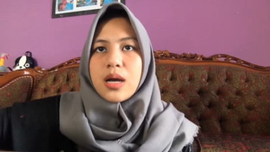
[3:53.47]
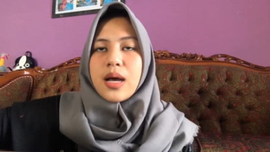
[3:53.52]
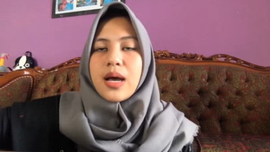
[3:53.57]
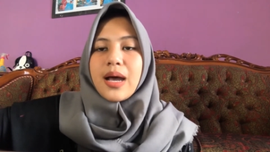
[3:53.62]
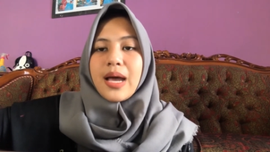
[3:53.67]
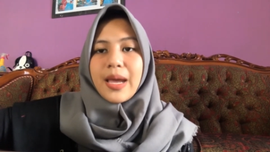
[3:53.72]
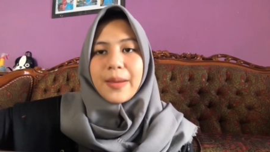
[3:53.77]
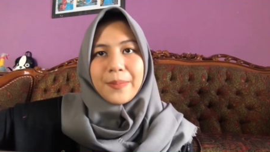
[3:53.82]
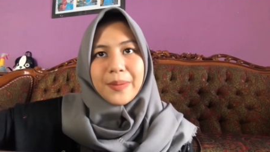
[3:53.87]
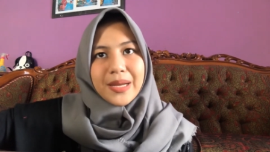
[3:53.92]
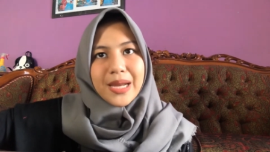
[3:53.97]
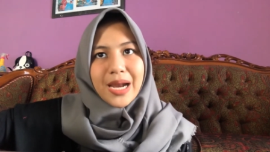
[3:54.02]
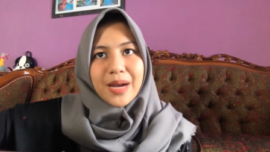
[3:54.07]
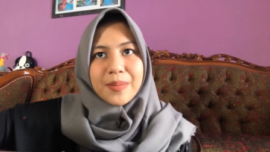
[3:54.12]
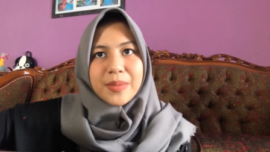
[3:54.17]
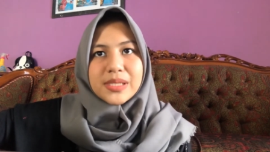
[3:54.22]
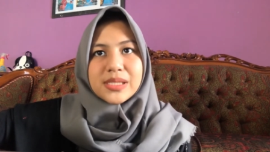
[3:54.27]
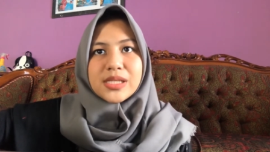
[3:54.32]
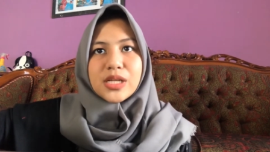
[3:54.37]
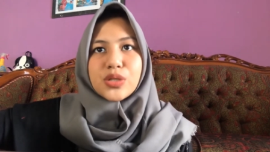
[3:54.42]

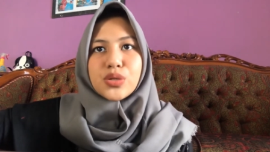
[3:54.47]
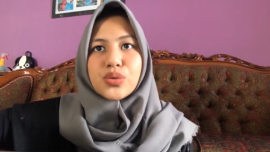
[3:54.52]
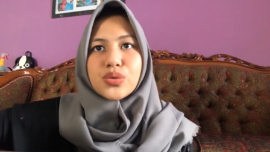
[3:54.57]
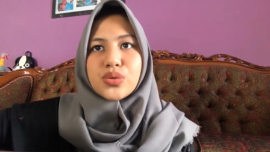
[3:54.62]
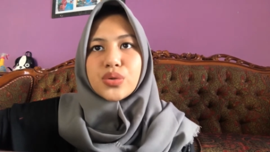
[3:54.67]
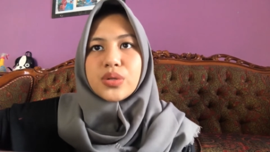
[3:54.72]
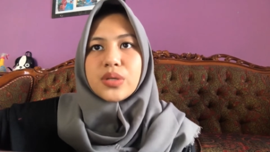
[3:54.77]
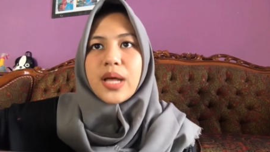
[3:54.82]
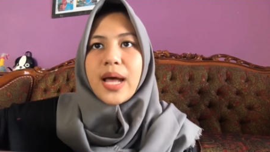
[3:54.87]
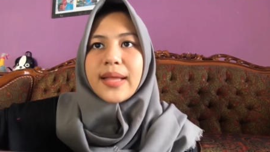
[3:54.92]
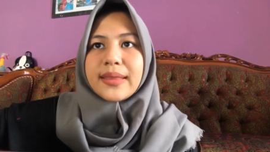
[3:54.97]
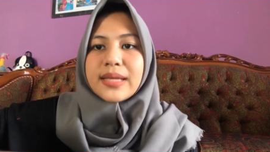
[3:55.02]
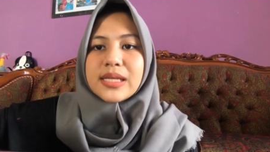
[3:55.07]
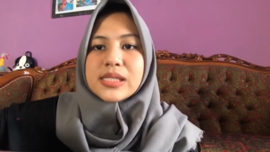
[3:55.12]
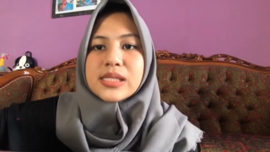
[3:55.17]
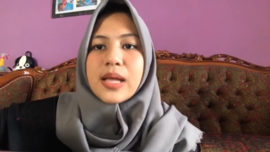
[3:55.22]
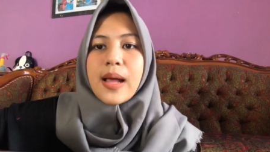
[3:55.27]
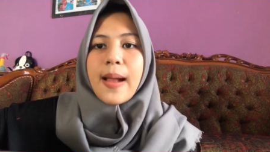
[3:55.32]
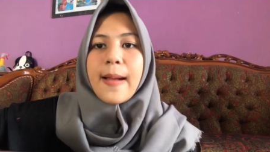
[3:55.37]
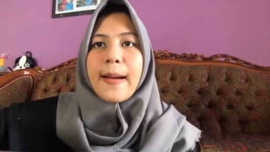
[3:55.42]
Epidermis tersusun
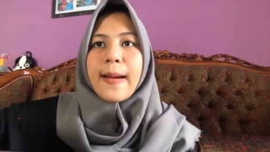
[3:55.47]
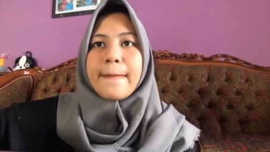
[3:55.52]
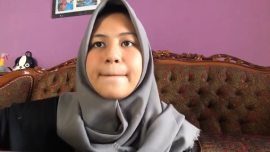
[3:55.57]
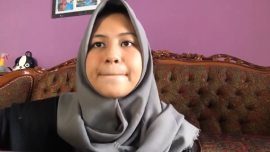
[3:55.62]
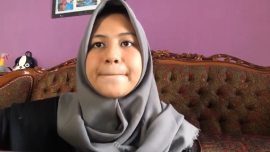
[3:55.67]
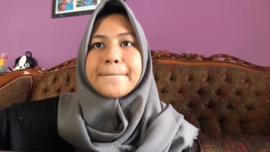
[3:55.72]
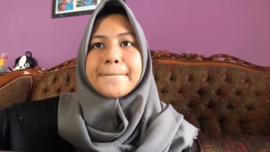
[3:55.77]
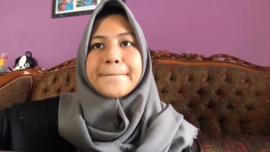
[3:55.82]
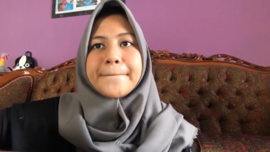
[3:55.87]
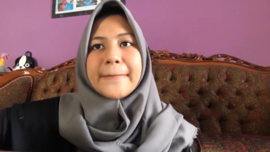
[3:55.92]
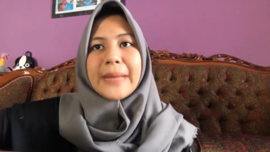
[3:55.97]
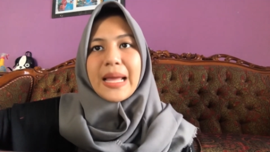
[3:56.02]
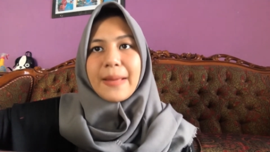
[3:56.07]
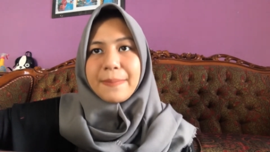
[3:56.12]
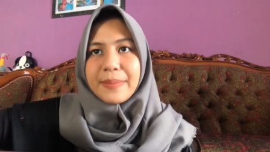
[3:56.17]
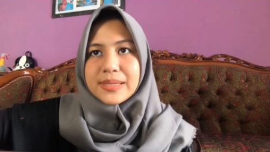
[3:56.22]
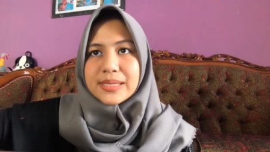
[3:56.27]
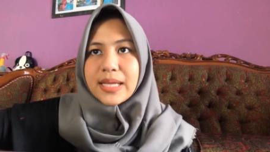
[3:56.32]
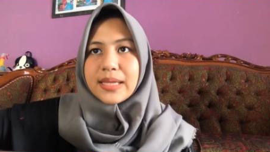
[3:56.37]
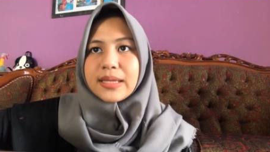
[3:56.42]
atas
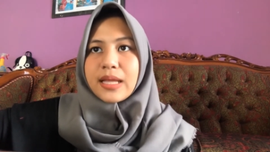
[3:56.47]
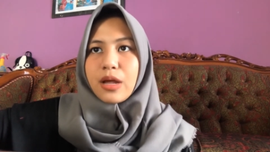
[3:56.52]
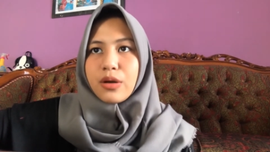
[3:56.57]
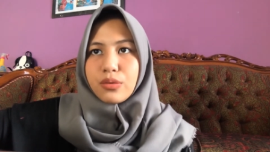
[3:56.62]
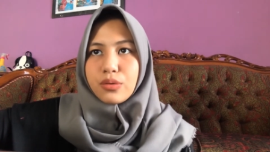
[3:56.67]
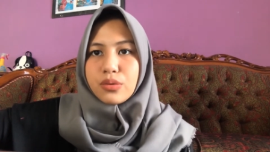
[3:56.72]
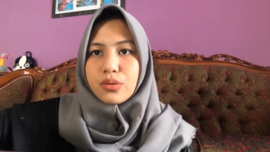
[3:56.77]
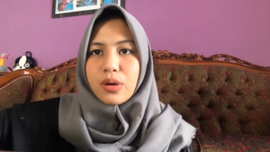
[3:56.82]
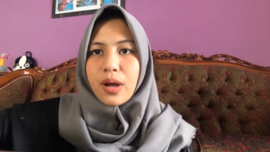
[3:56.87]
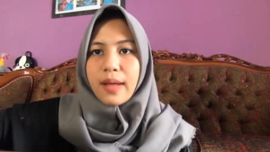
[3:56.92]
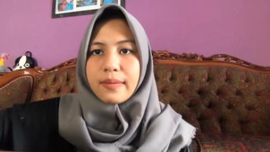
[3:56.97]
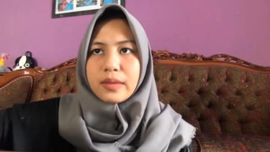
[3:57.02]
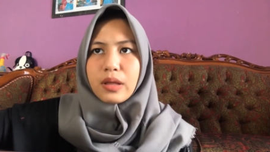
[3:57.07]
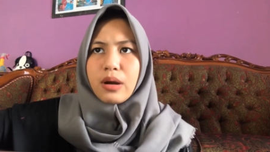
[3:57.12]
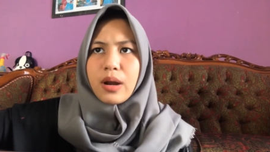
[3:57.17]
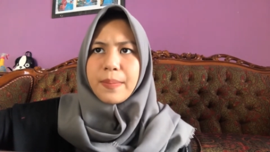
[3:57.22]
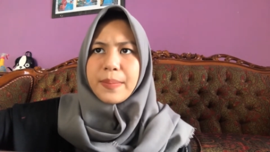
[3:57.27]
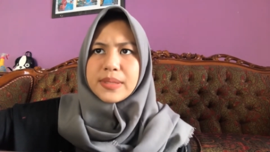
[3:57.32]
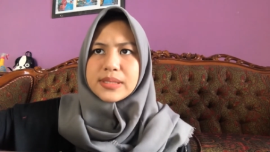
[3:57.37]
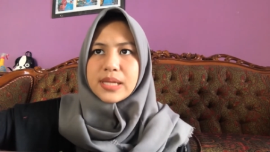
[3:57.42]
lapisan tanduk atau
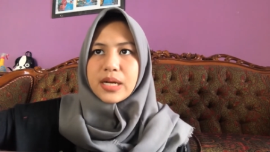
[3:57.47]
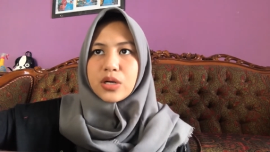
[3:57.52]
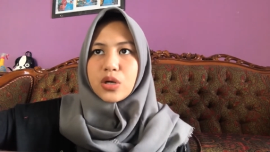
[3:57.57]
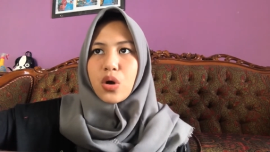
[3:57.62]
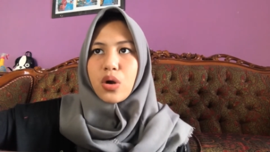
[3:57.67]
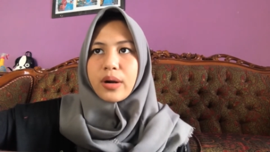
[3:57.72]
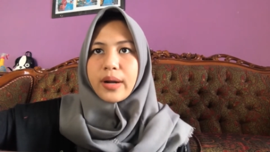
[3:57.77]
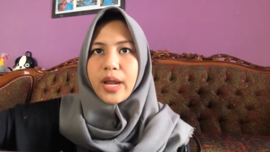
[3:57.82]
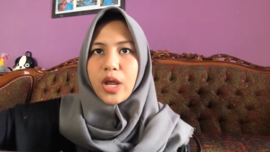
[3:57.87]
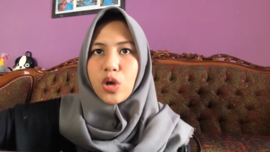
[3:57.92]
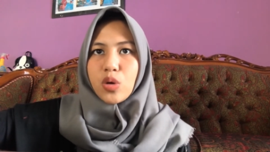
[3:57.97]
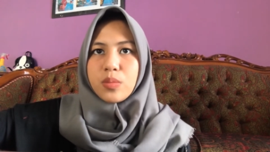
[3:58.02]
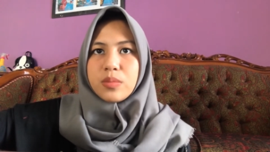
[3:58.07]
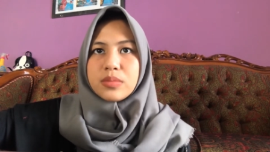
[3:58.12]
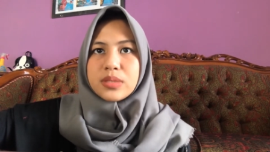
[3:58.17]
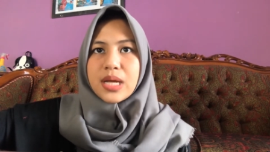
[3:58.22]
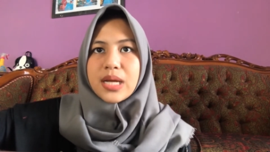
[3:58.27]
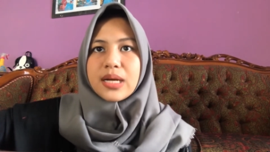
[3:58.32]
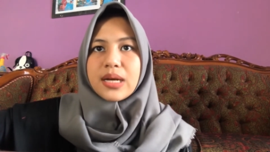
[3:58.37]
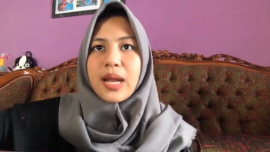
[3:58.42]
lapisan corneum
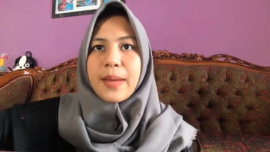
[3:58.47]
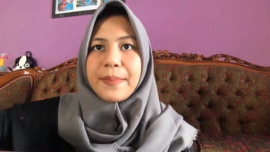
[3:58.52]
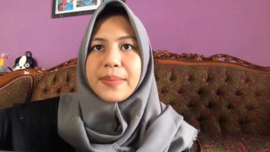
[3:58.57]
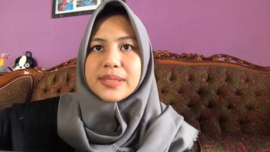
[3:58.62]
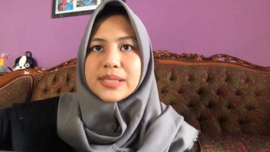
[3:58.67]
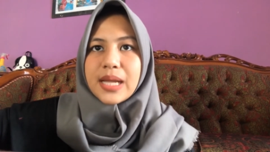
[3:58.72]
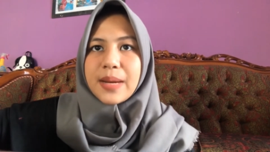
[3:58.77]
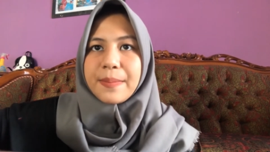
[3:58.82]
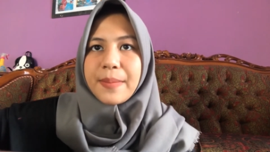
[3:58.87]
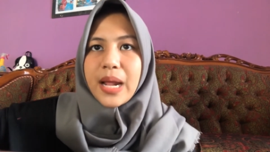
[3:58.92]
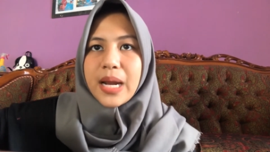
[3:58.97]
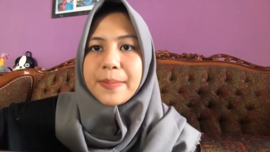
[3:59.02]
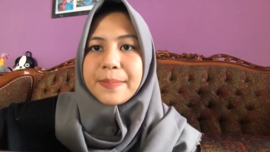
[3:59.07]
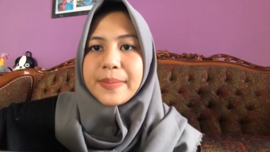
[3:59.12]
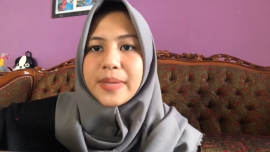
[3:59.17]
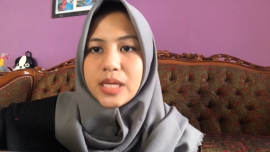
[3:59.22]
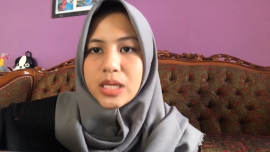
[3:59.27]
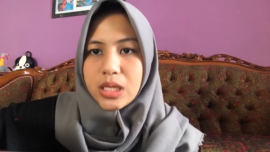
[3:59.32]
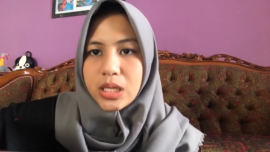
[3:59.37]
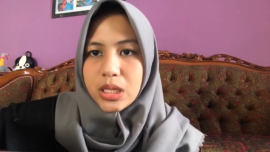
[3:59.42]
dan lapisan
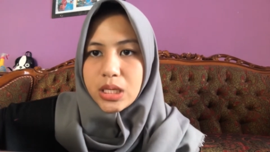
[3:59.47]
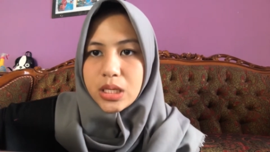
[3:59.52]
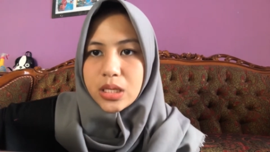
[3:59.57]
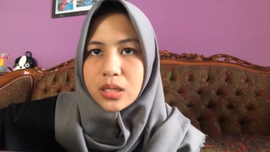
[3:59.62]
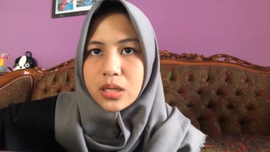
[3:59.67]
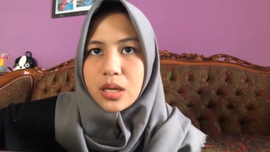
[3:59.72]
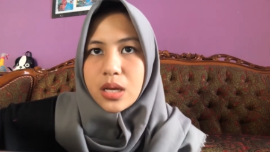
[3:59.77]
malpighi.